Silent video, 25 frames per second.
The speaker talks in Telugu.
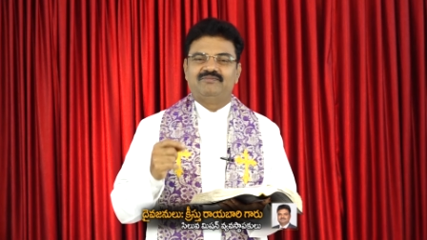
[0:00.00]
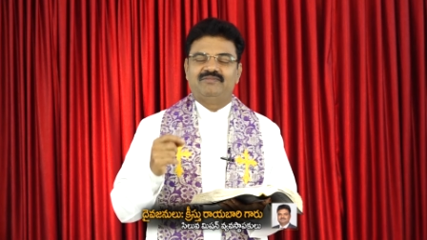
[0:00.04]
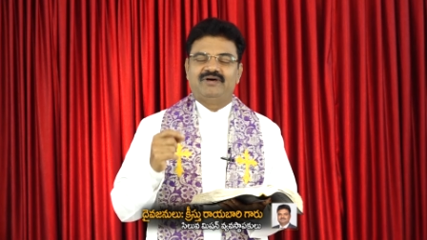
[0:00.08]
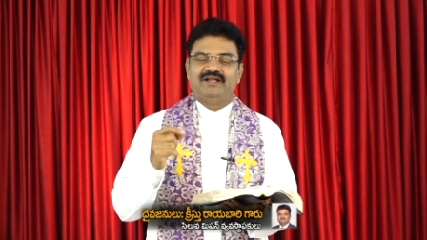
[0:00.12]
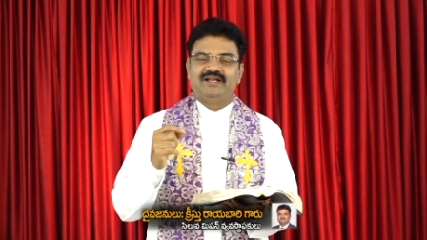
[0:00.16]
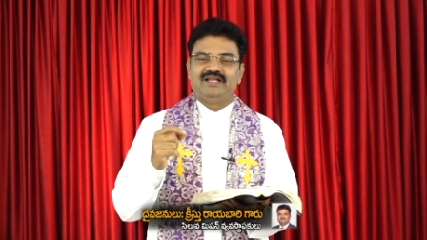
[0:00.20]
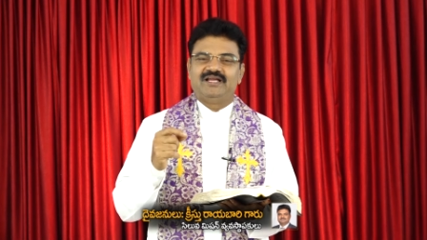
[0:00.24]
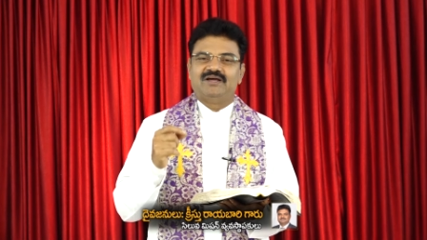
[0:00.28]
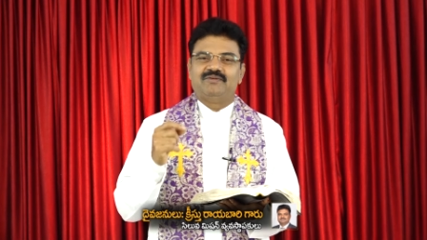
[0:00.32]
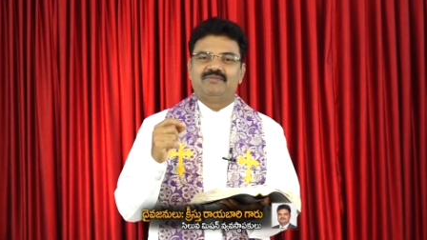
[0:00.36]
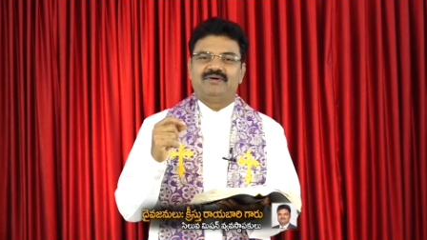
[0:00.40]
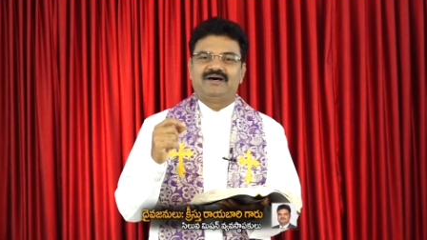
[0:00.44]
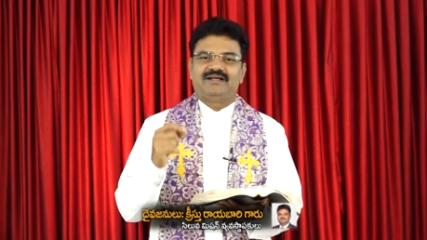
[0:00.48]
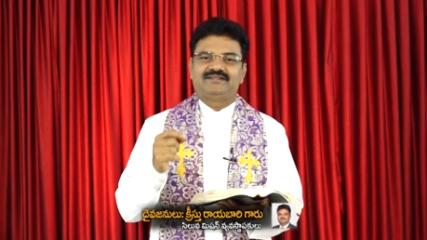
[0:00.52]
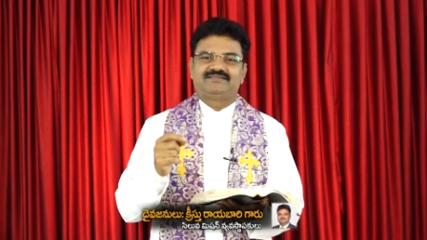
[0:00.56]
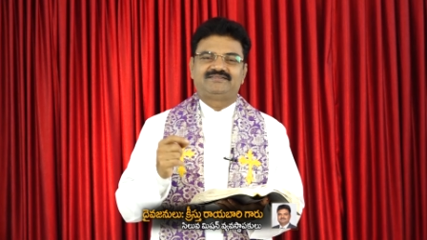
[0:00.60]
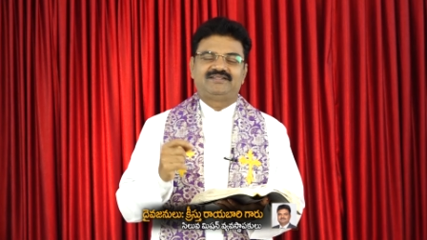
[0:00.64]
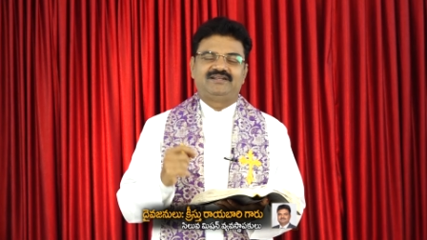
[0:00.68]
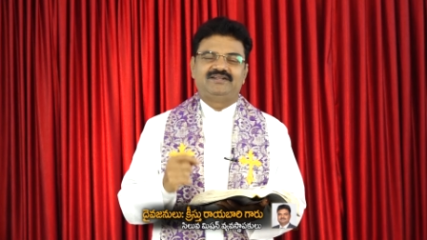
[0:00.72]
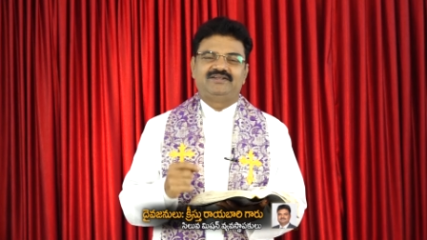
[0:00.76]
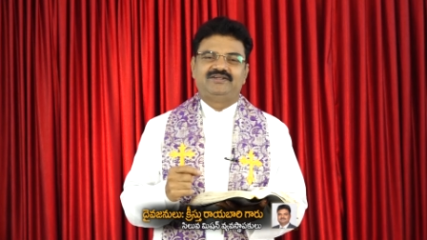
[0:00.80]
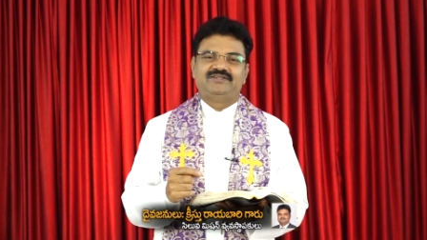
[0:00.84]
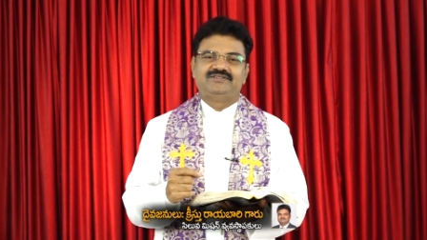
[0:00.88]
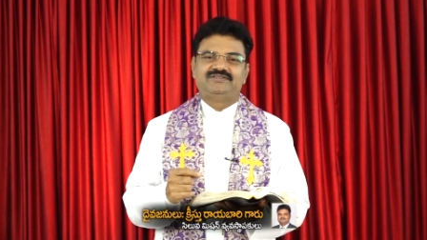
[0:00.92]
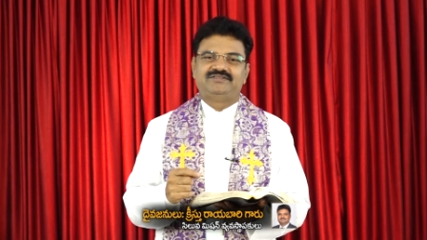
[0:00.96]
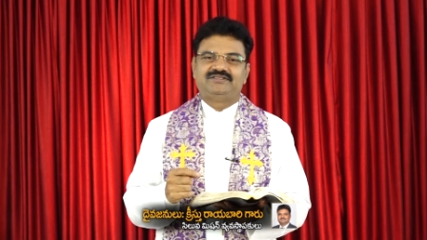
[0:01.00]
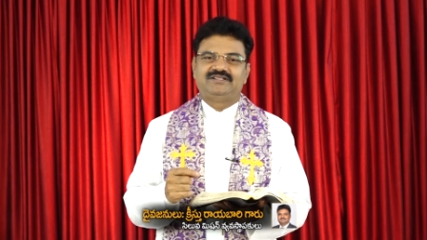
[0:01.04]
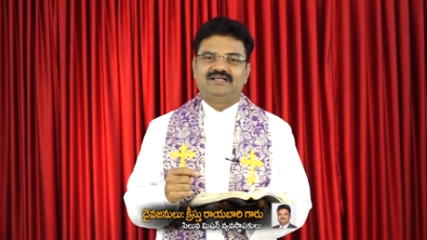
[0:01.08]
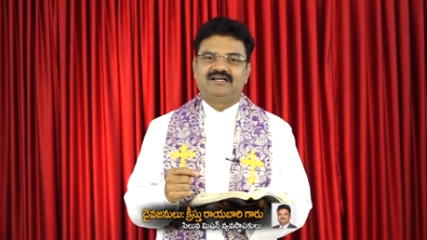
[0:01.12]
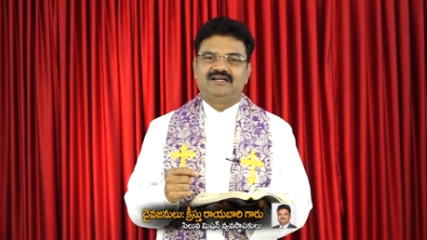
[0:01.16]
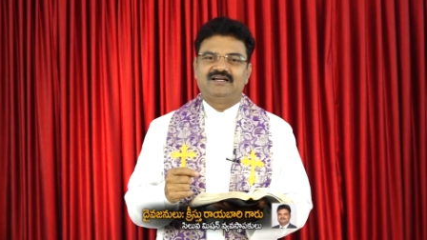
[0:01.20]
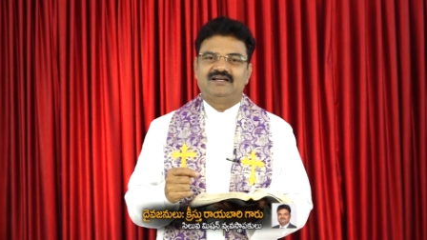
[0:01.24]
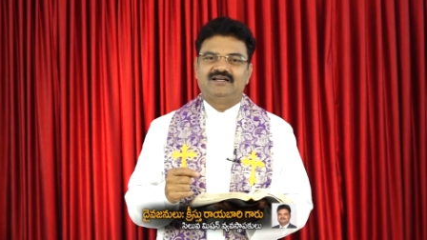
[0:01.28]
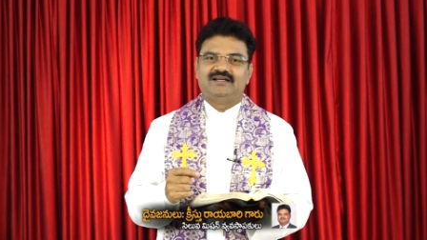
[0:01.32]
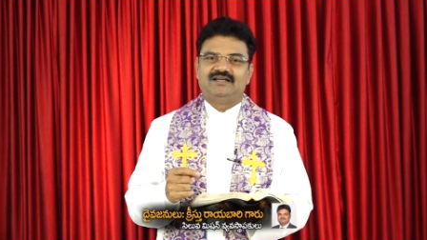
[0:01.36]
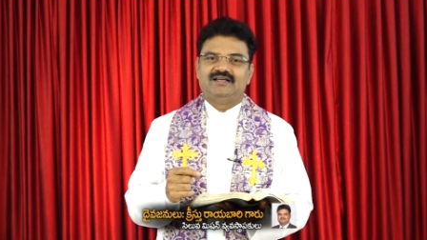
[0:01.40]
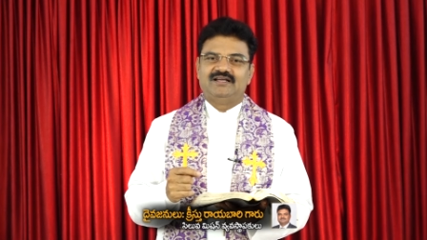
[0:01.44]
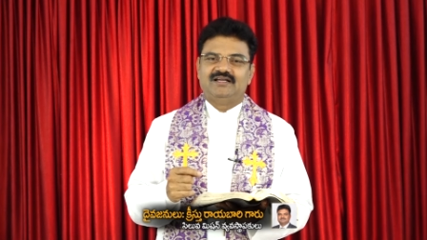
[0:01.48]
మరియా మార్తల ఎదుట
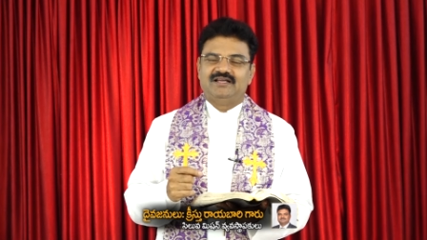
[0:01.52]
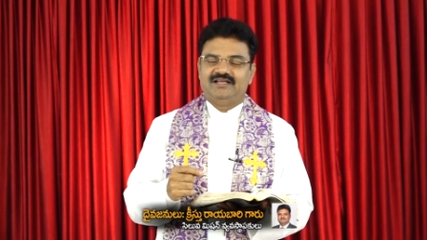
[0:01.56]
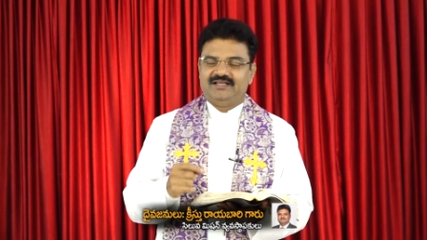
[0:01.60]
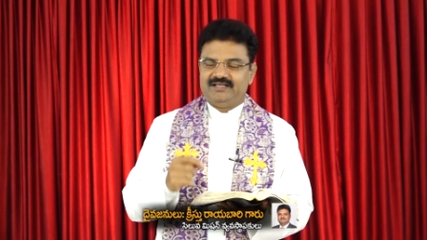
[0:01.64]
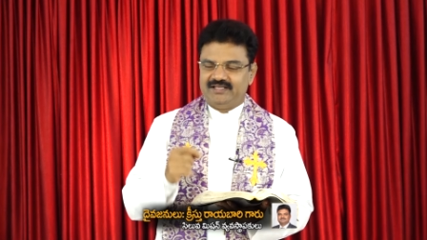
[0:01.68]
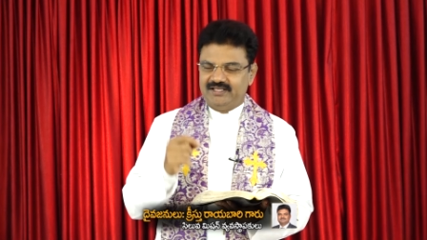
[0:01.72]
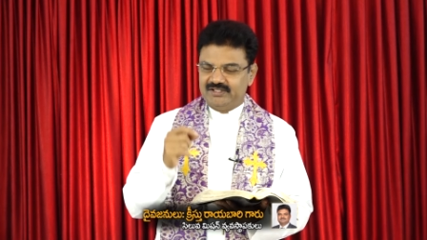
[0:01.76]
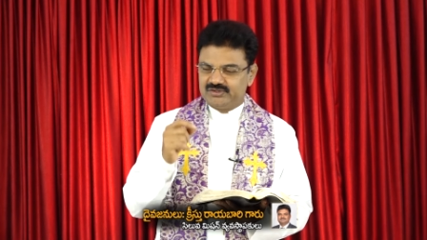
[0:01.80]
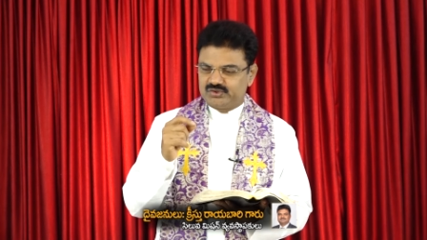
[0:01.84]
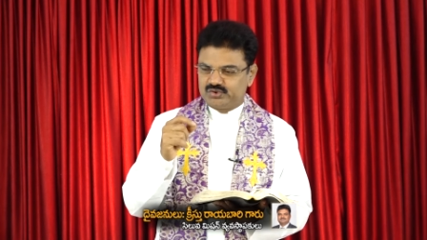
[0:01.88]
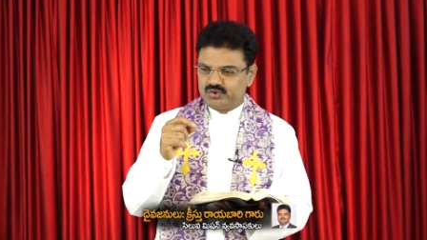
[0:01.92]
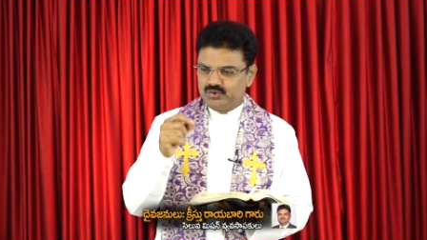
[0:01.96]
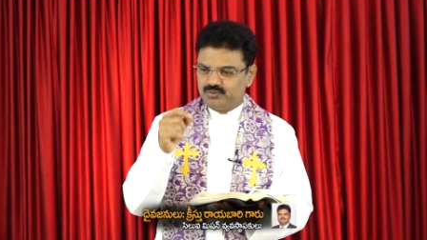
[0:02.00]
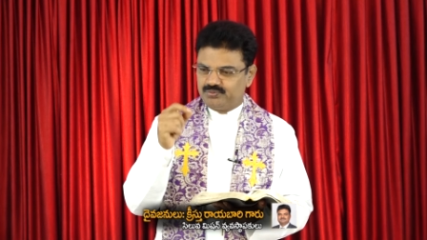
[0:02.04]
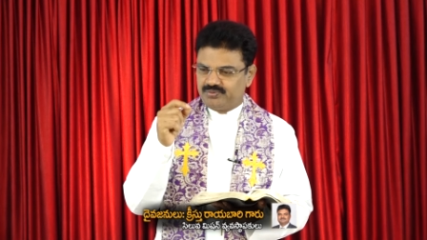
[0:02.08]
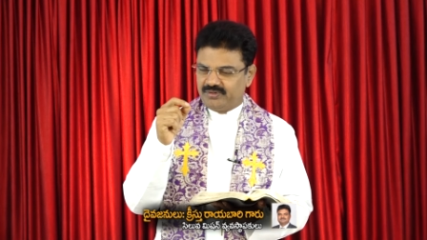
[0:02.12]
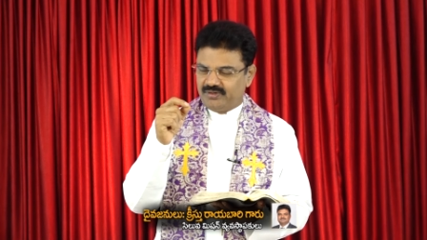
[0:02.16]
యేసు